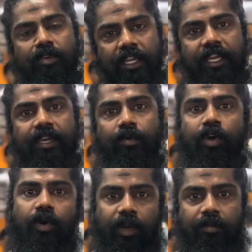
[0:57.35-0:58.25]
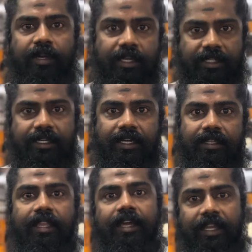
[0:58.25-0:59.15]
நீங்கள் உங்கள் உடம்புக்கு ரிஸ்க்
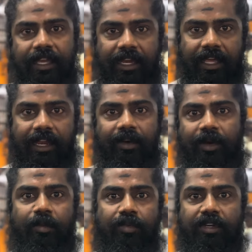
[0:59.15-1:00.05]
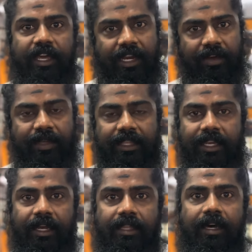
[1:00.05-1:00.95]
எடுத்தால் தான் நீங்கள் நேரில் வர முடியும் நேரில்
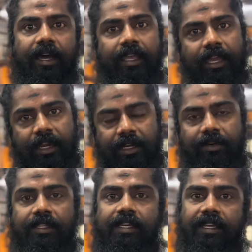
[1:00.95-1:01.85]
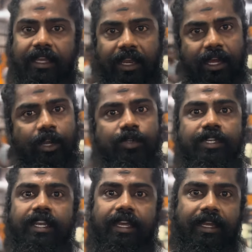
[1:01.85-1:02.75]
வந்தீங்கன்னா தான் எங்கள்கிட்ட வந்து எல்லா
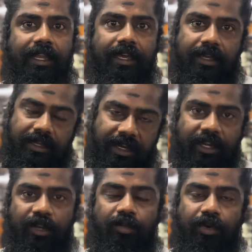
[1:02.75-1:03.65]
டவுட்ஸையும் நீங்கள் கே கேட்டுக்க